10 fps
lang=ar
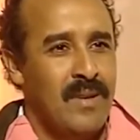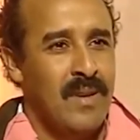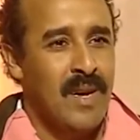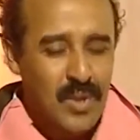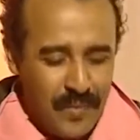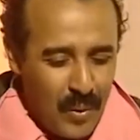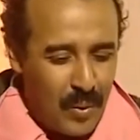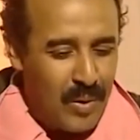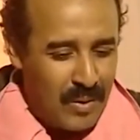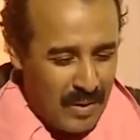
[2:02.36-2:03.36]
ها شوفي
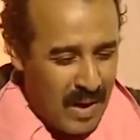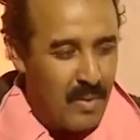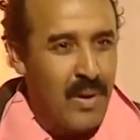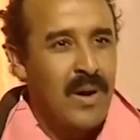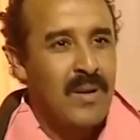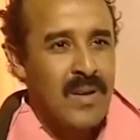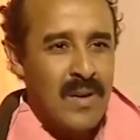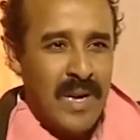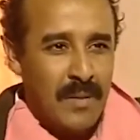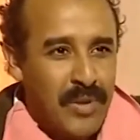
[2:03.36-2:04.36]
خوك هو
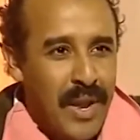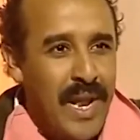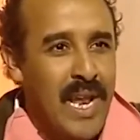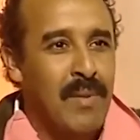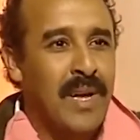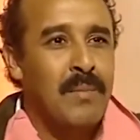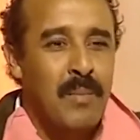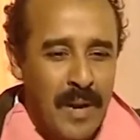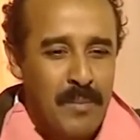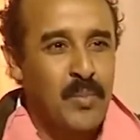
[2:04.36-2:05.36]
ياك مجرد عليا من الخدمه
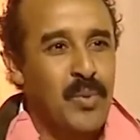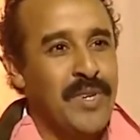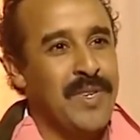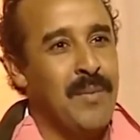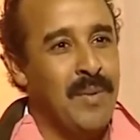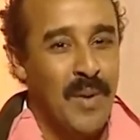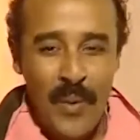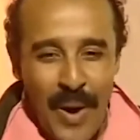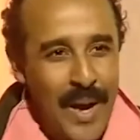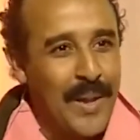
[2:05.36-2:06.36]
باقي ما جمعوش حسابي
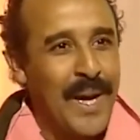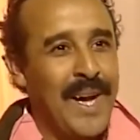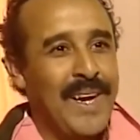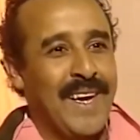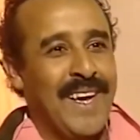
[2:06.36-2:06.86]
وانا ضاحك